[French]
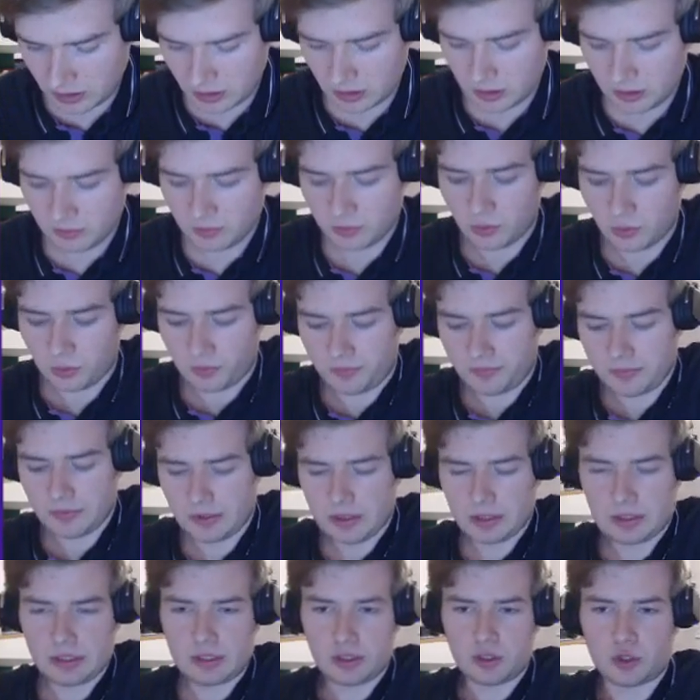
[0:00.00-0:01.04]
Bon,
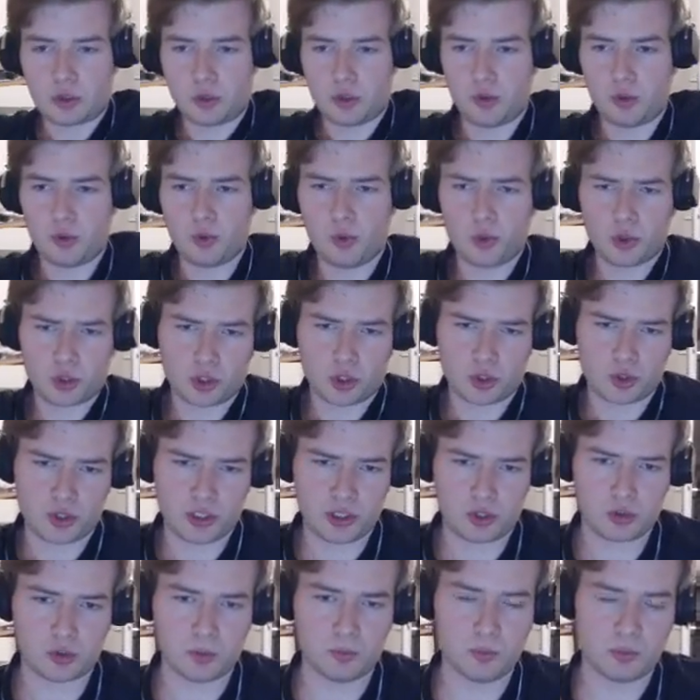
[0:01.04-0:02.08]
J'aurais dû lui changer
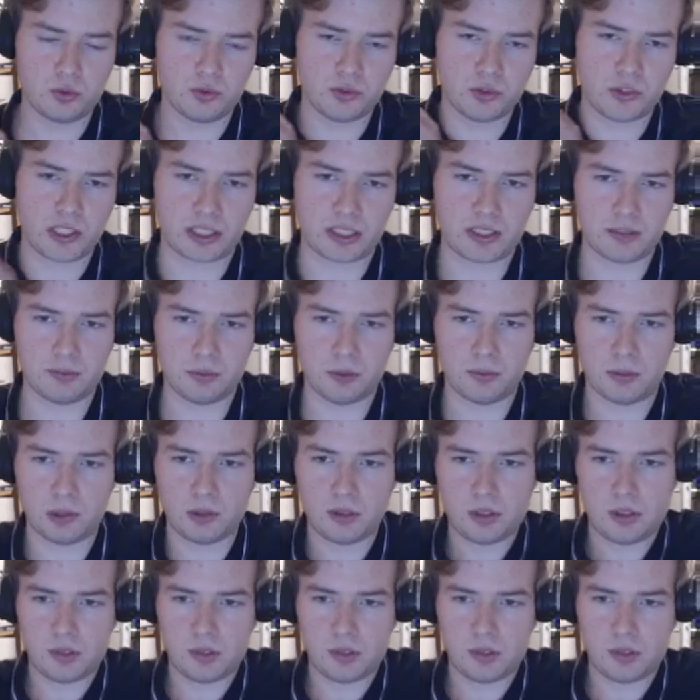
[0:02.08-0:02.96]
son move au dernier moment.